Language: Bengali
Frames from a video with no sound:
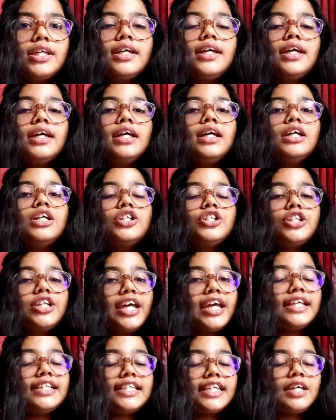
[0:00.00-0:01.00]
যে
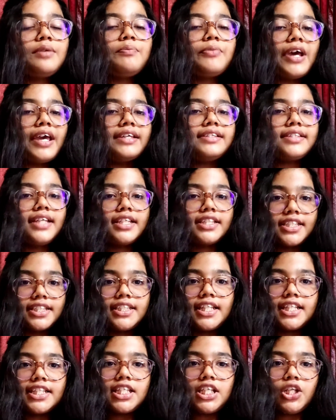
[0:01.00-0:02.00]
সে যেই প্রাইসটা
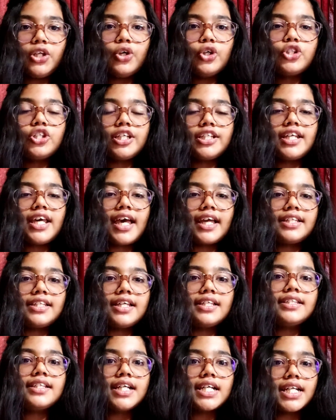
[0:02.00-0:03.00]
জিতেছিল সেটা একটা
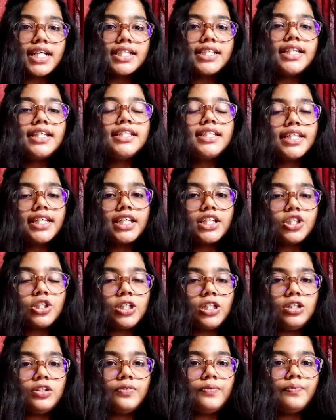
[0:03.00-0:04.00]
সার্কাসের টিকিট
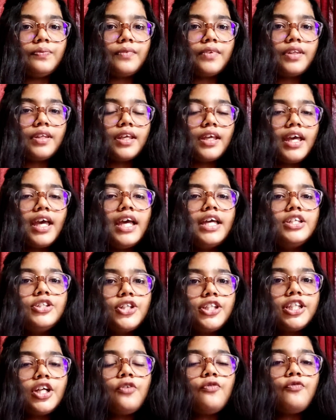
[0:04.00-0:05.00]
ছিল
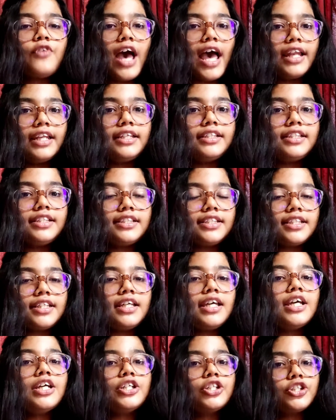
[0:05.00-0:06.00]
যেটার ভ্যালিডিটি
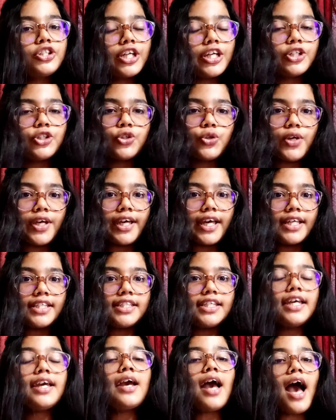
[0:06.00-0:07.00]
শেষ হয়ে
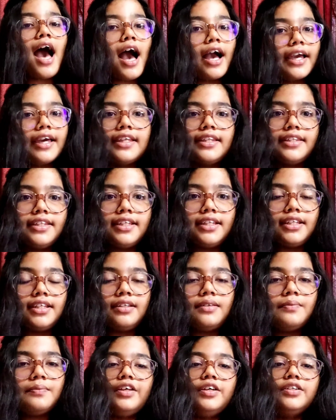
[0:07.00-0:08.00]
গেছে আগের দিনই
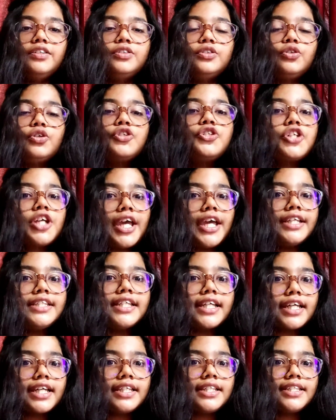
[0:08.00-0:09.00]
তো সেই
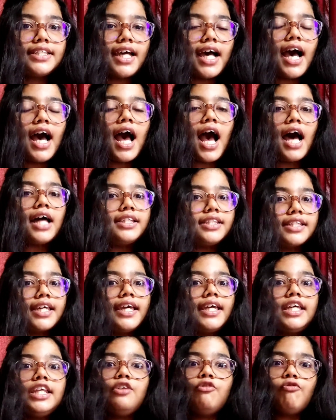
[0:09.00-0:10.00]
টিকিটটা আজকে
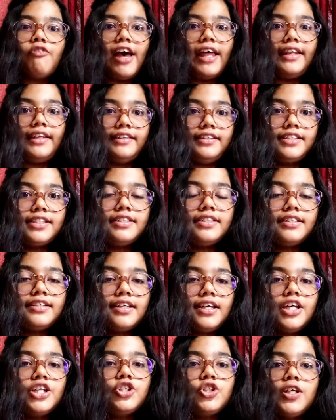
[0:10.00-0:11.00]
ইনভ্যালিড
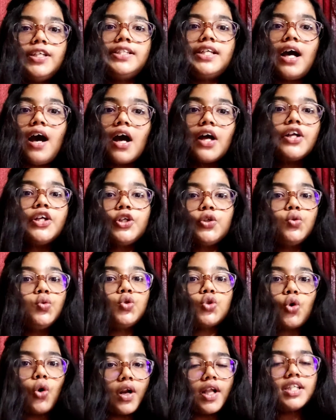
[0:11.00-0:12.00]
সেটা আর
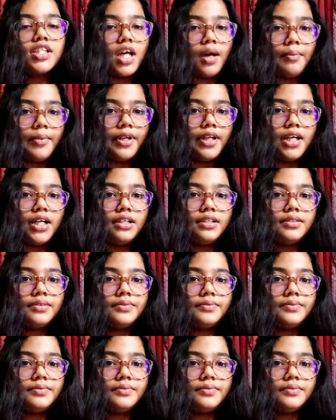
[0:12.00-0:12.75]
ইউজ করা যাবে না